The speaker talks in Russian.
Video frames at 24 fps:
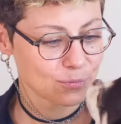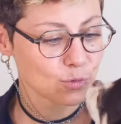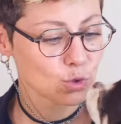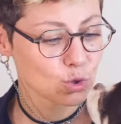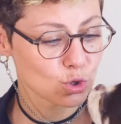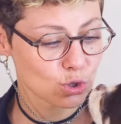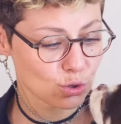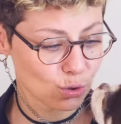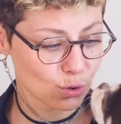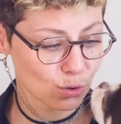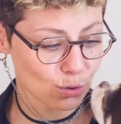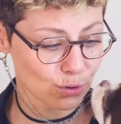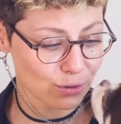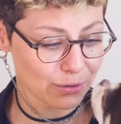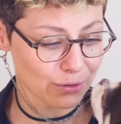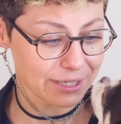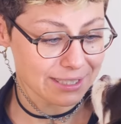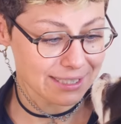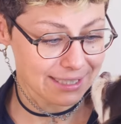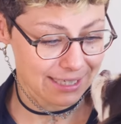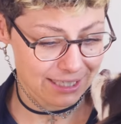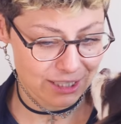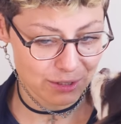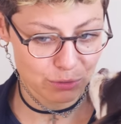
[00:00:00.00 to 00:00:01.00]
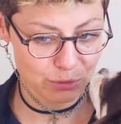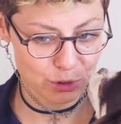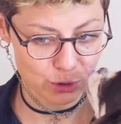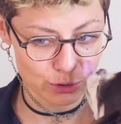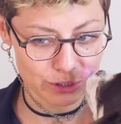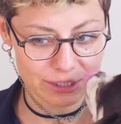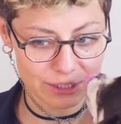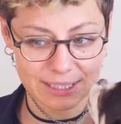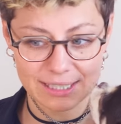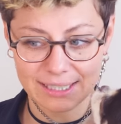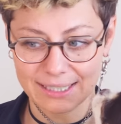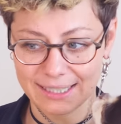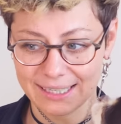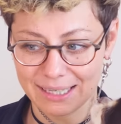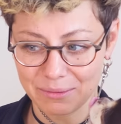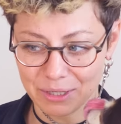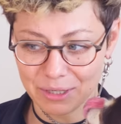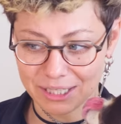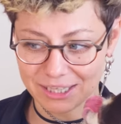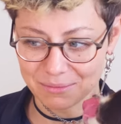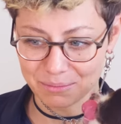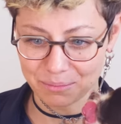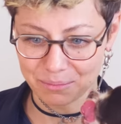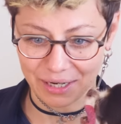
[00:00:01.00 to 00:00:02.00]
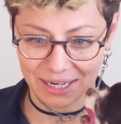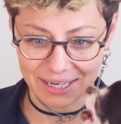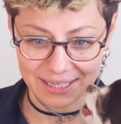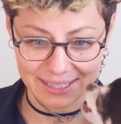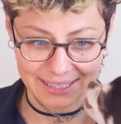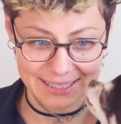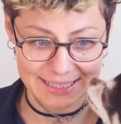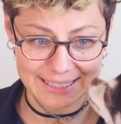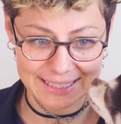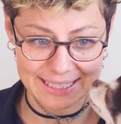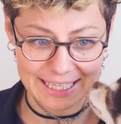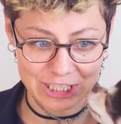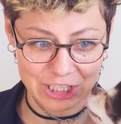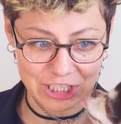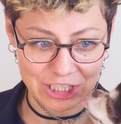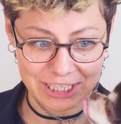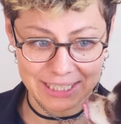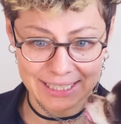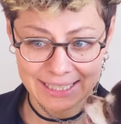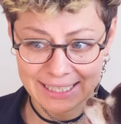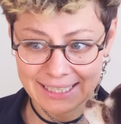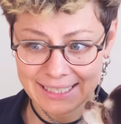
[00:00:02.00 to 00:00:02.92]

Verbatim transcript: Ну что, расскажем сегодня ребятам про наших